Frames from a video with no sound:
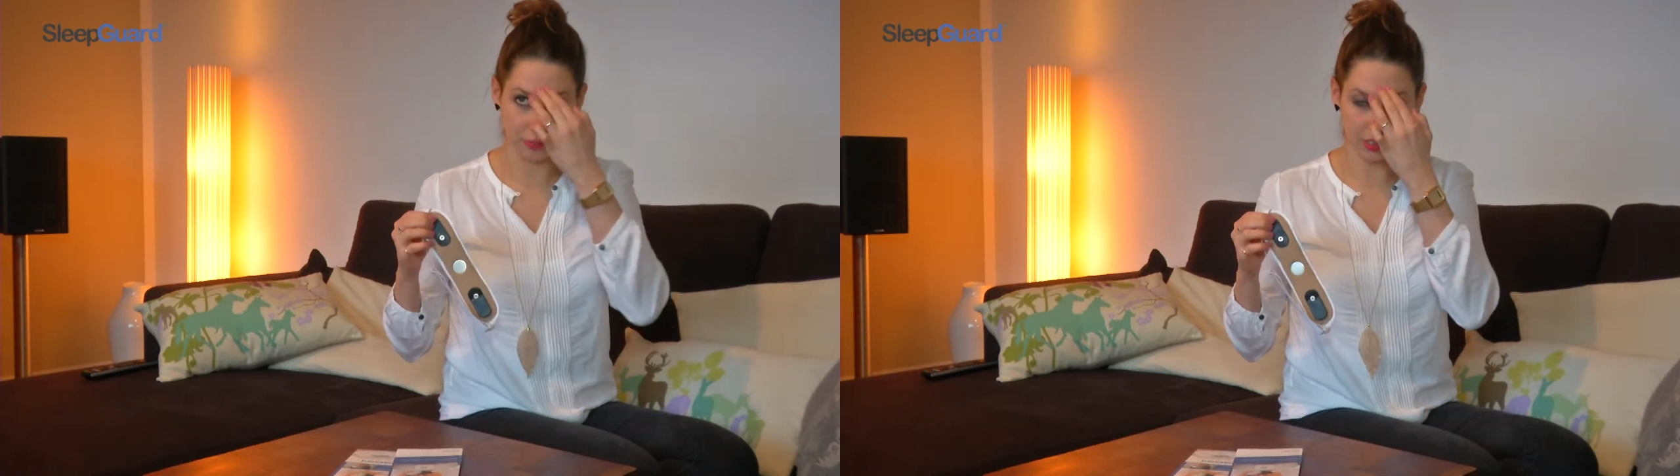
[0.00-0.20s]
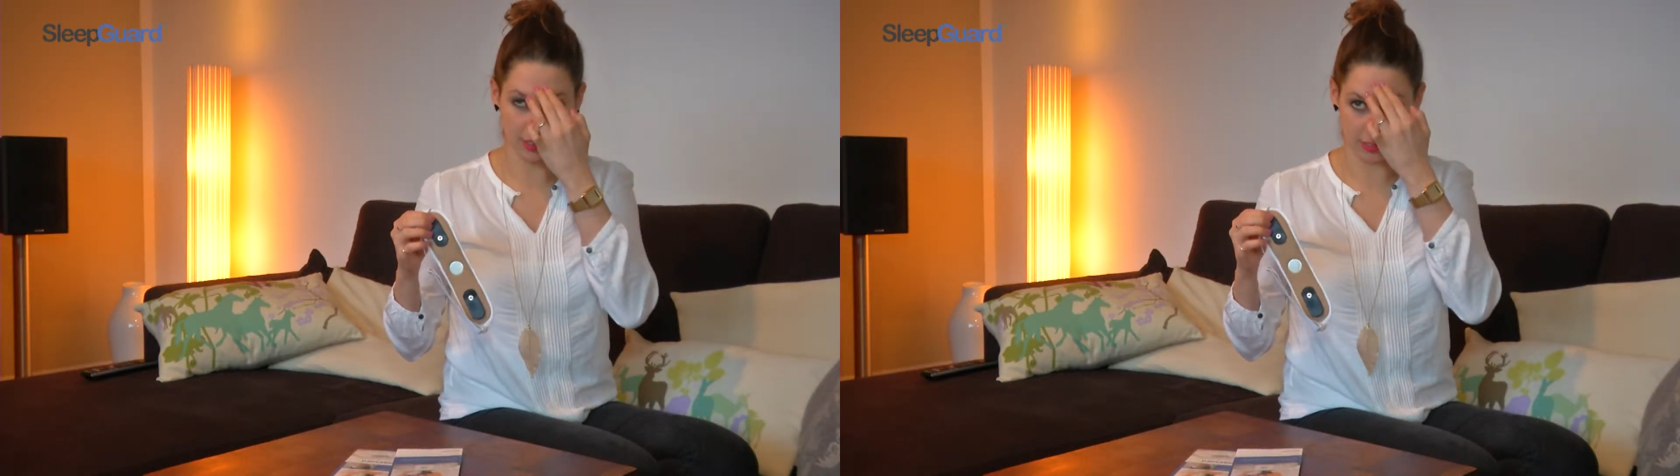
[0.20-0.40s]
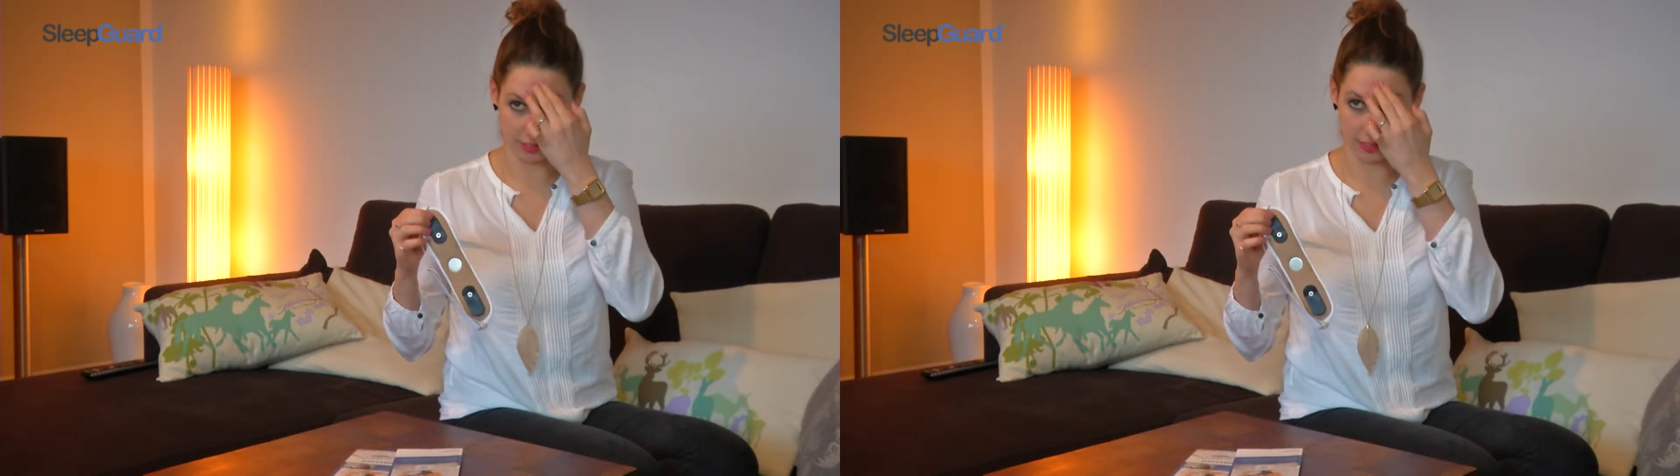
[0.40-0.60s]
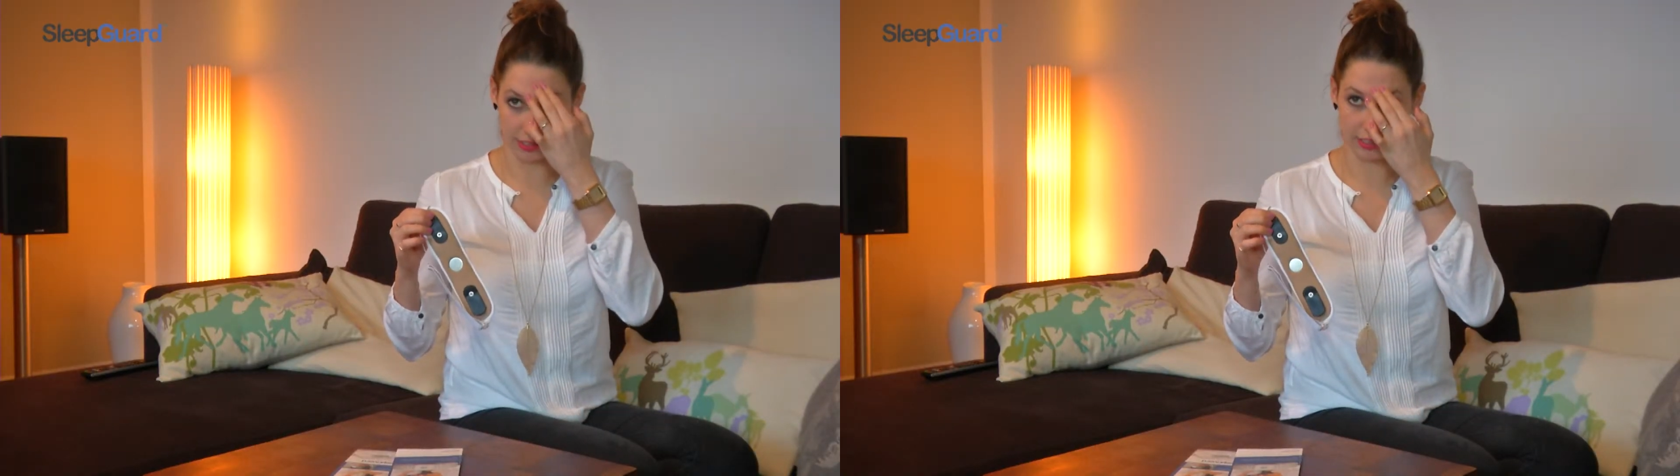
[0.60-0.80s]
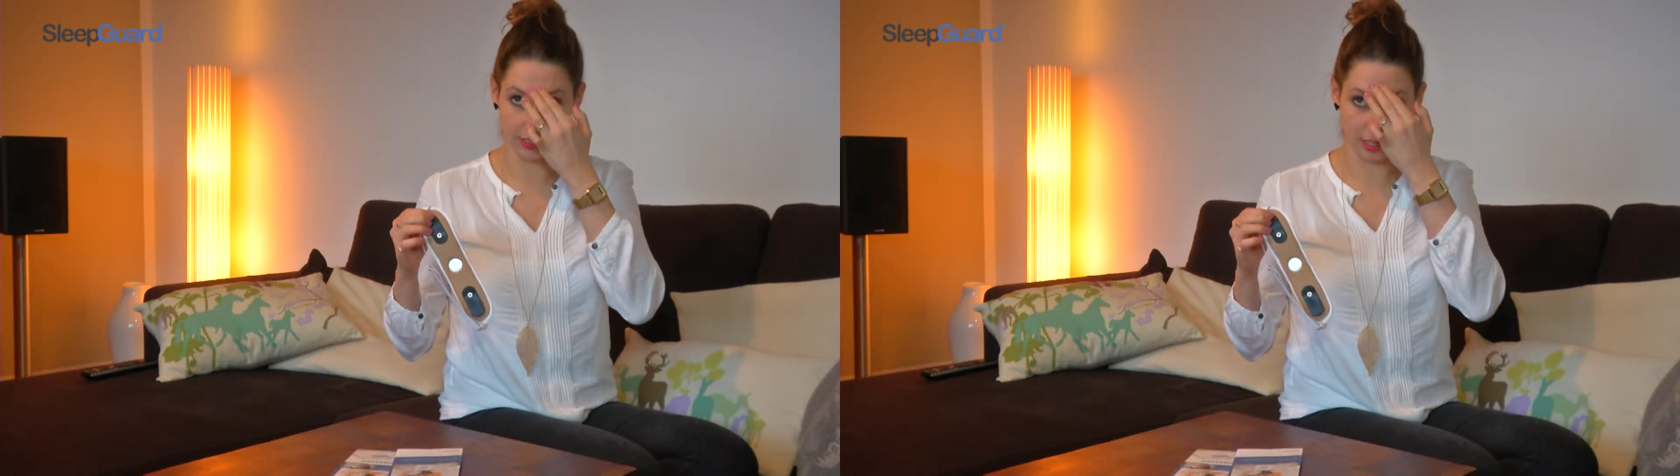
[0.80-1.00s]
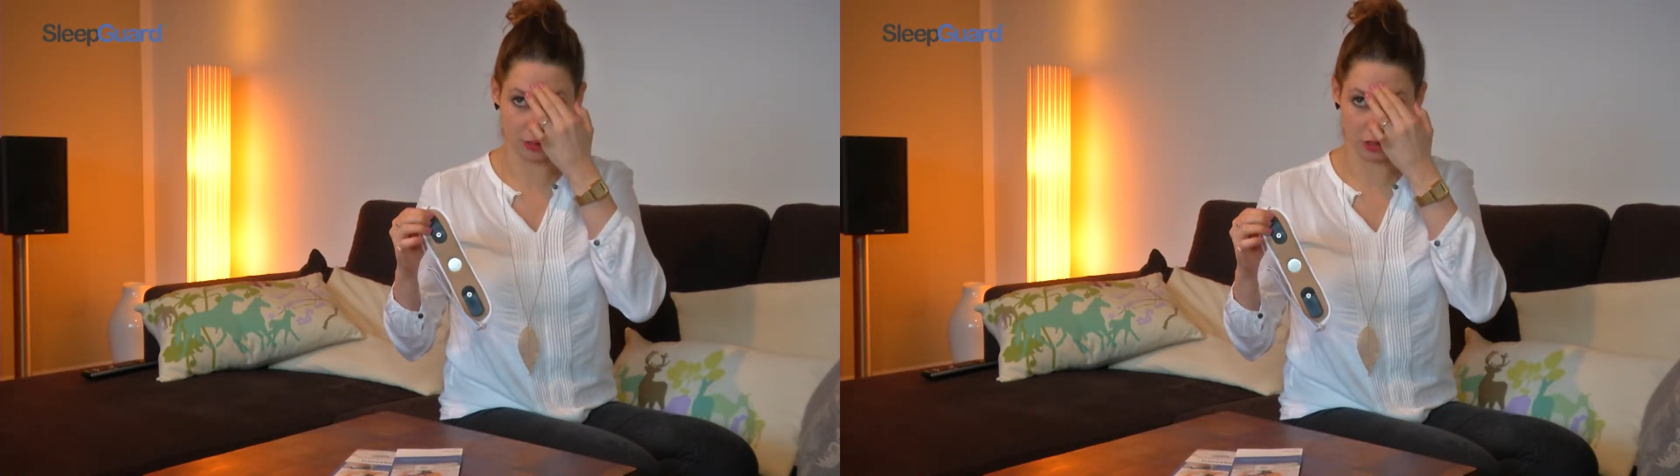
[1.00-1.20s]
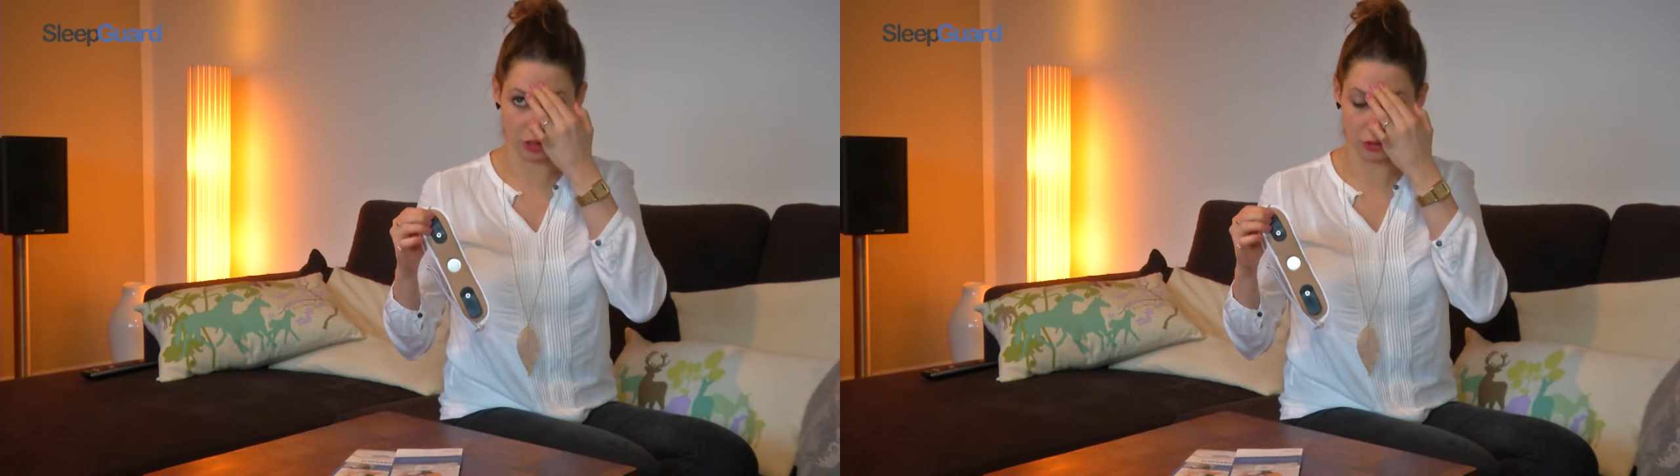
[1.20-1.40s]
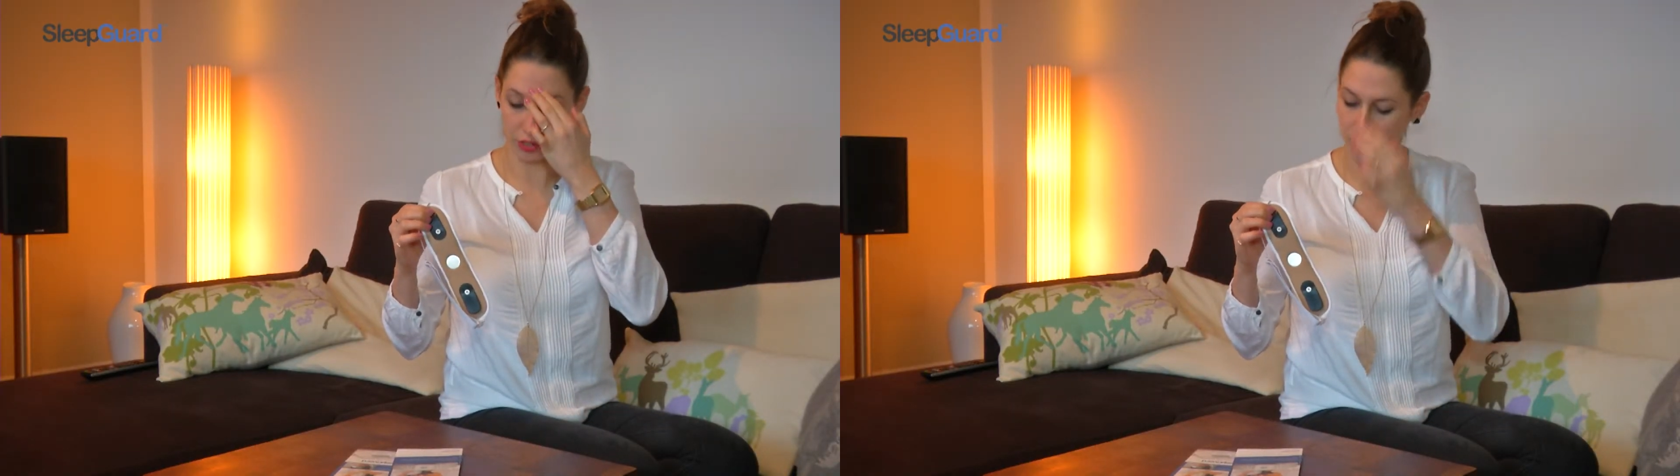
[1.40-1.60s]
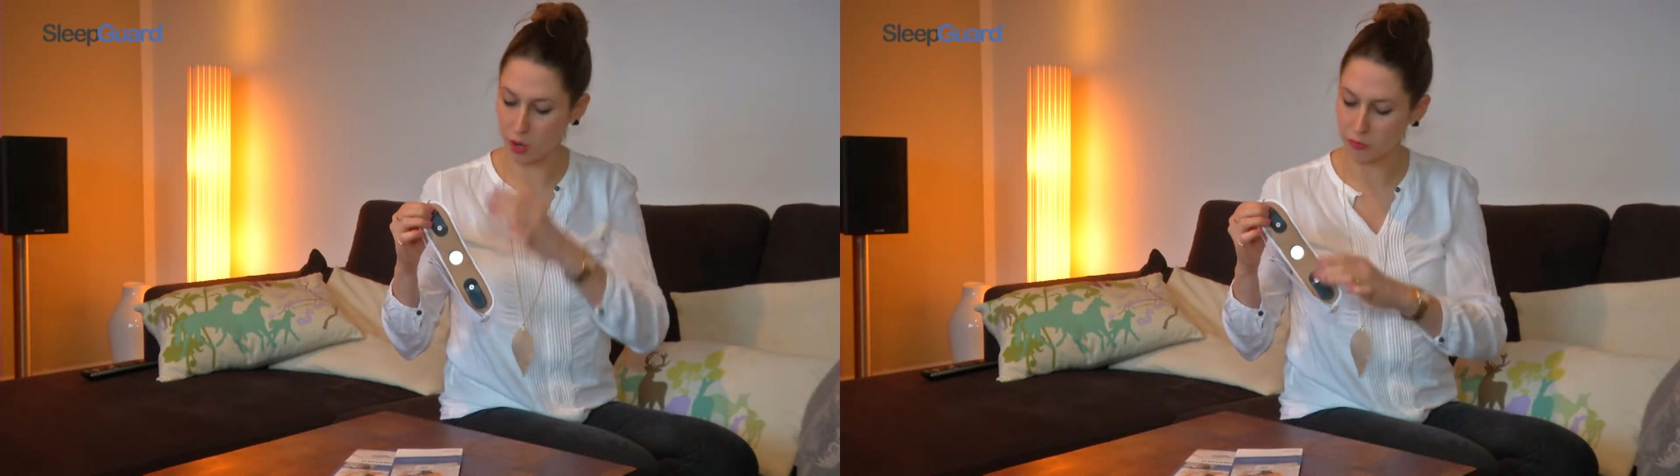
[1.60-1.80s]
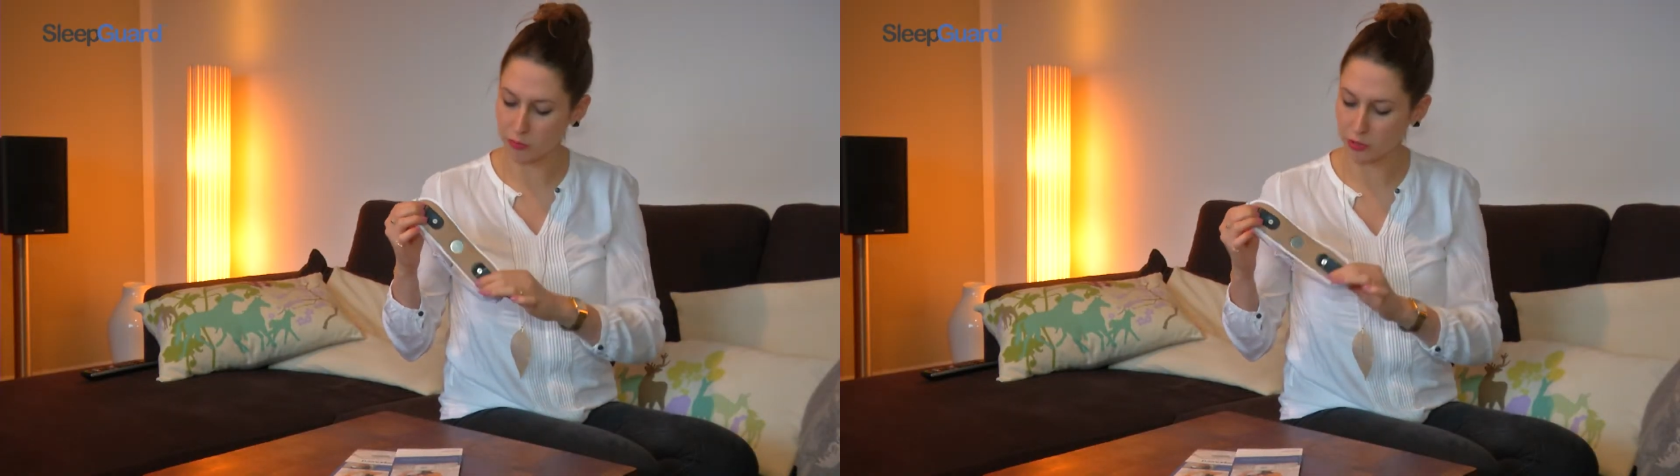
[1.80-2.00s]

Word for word: mittlere liegt hier auf der Stirn auf